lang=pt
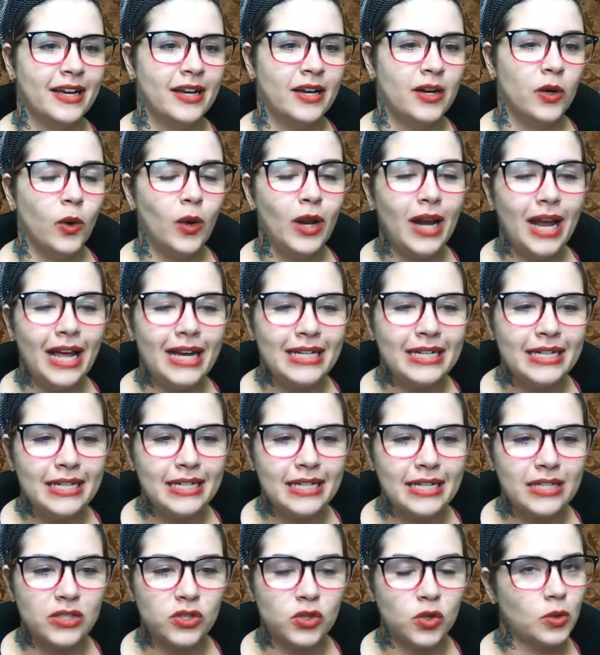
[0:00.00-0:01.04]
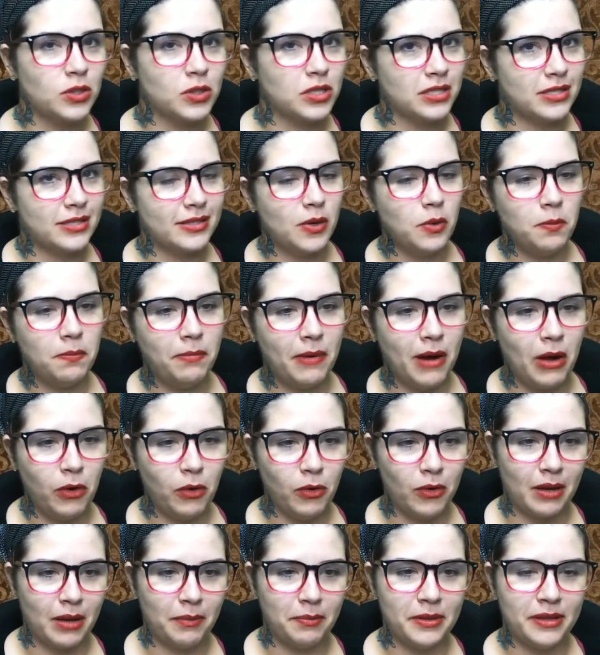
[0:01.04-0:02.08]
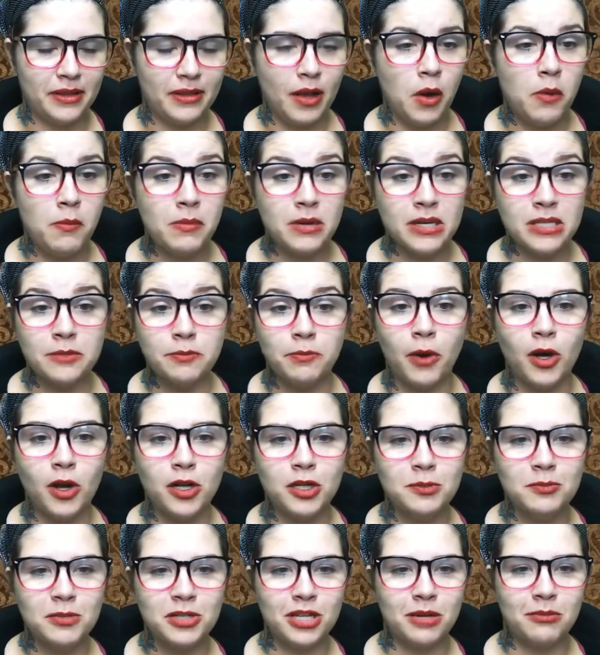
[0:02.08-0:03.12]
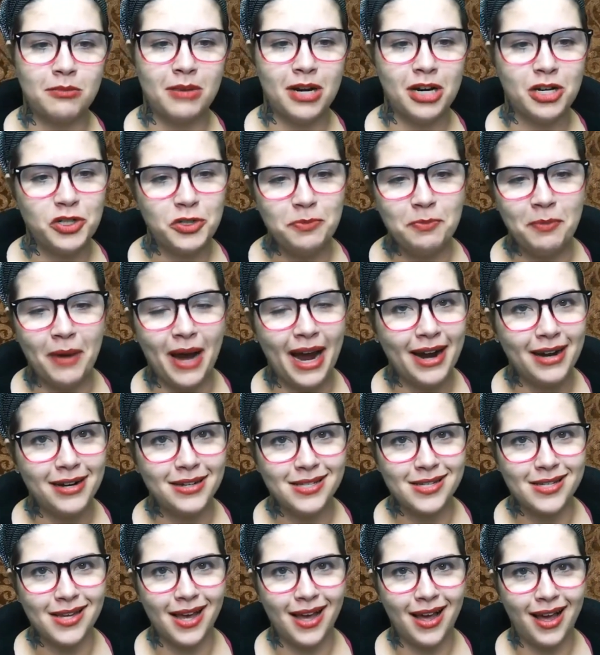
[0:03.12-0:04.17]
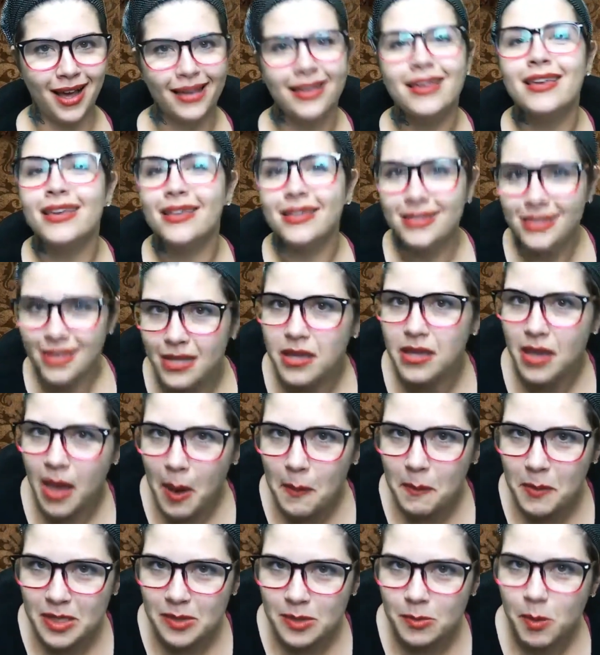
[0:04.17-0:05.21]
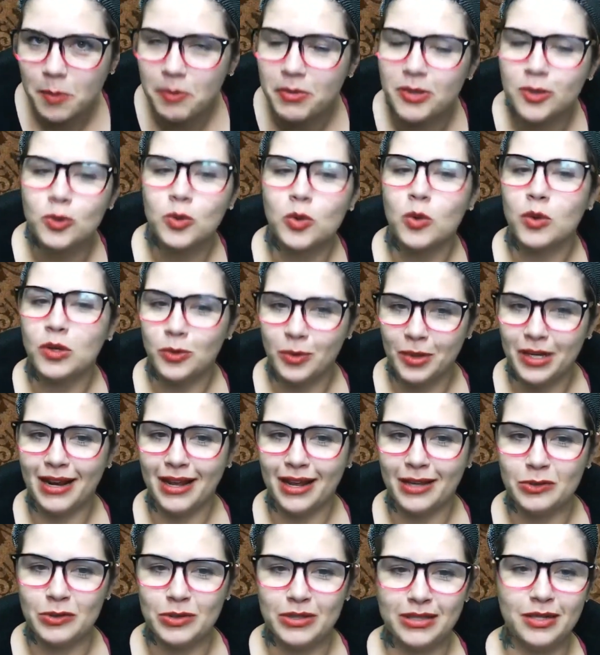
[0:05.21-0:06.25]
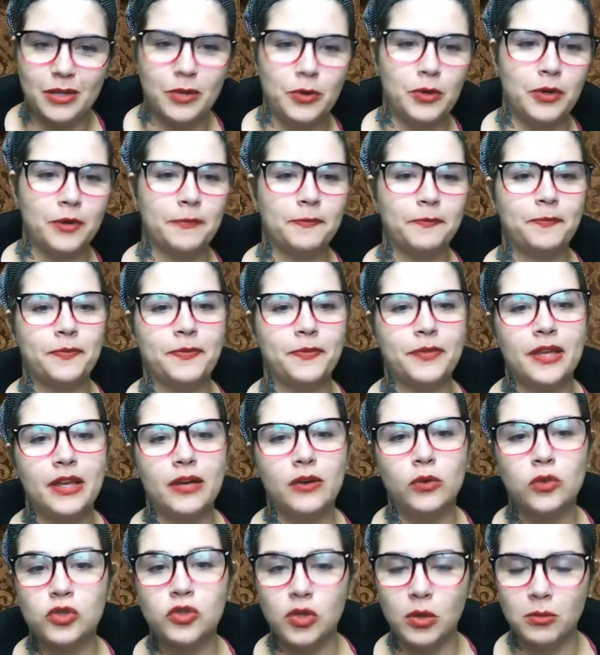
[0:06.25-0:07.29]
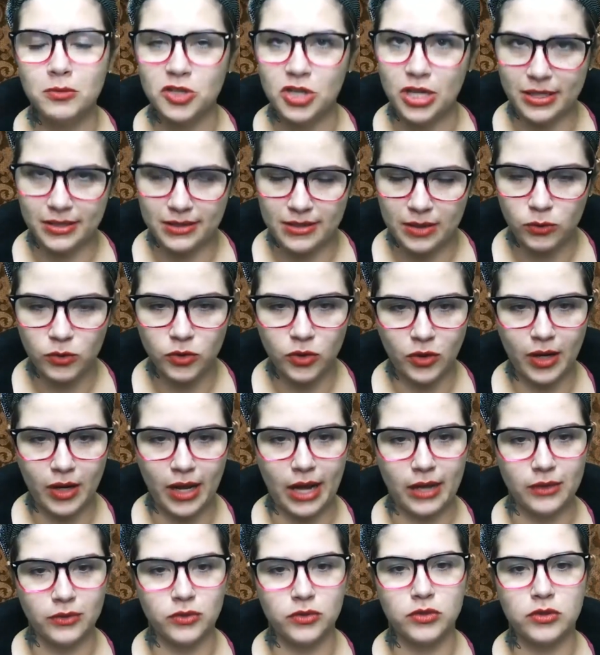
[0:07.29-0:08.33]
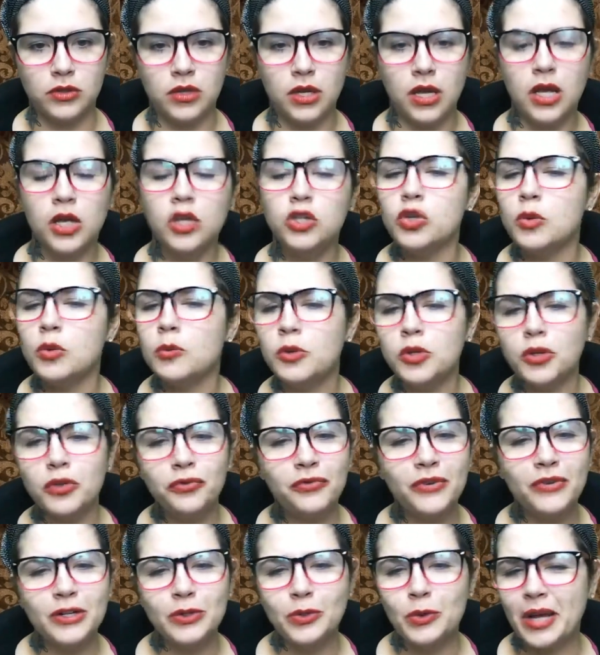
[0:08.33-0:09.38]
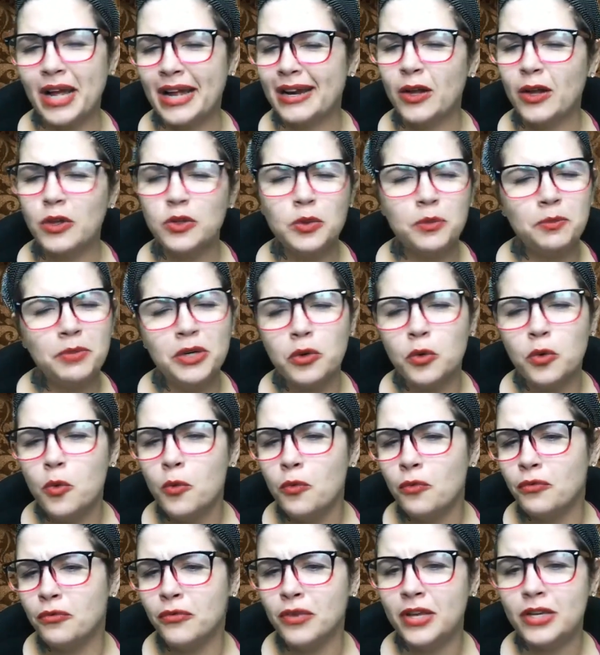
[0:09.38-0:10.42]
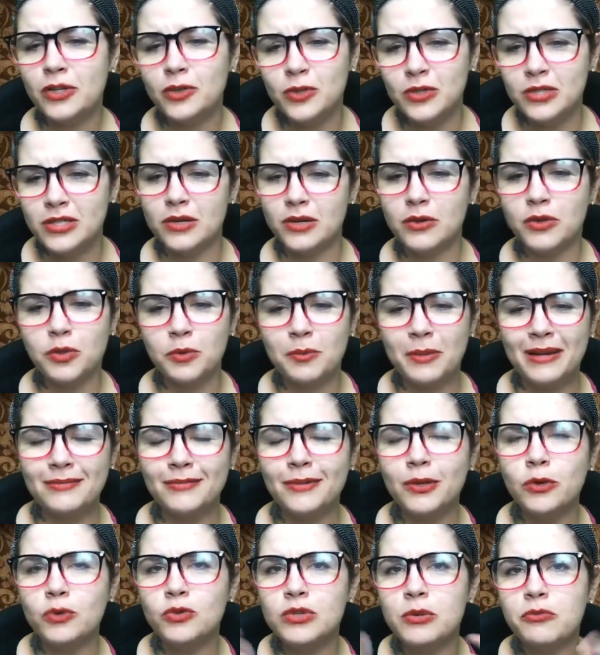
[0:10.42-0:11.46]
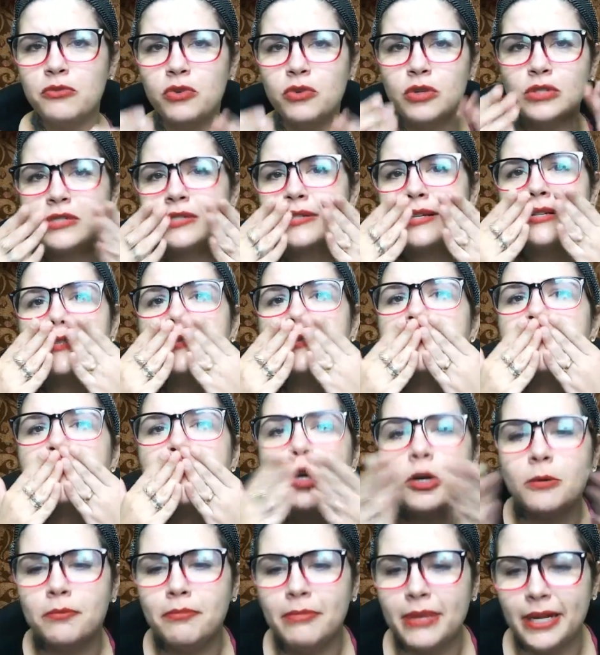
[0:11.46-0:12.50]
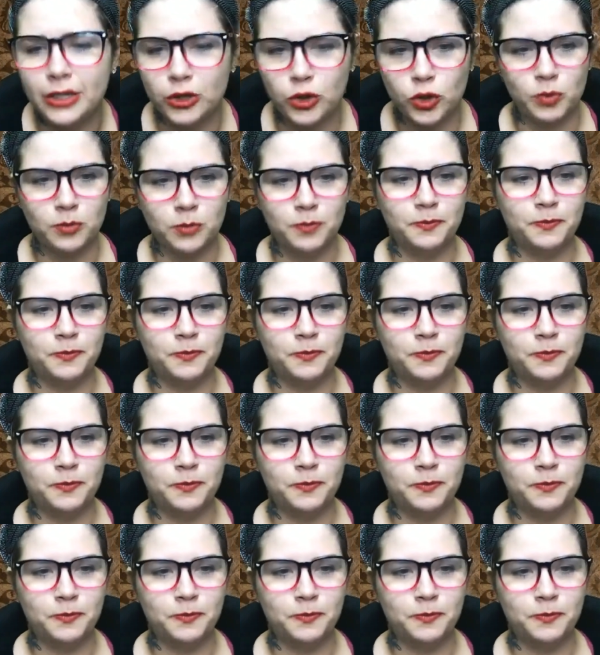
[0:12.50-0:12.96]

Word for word: Olá, Ana, sou de São Paulo, capital, mas pode me chamar de Márcia aqui. Sim, é a mesma pessoa do relato anterior. Os nomes já estão trocados. Sou muito fã do canal, não perco um vídeo seu e do Matheus. Amo vocês. Um beijo.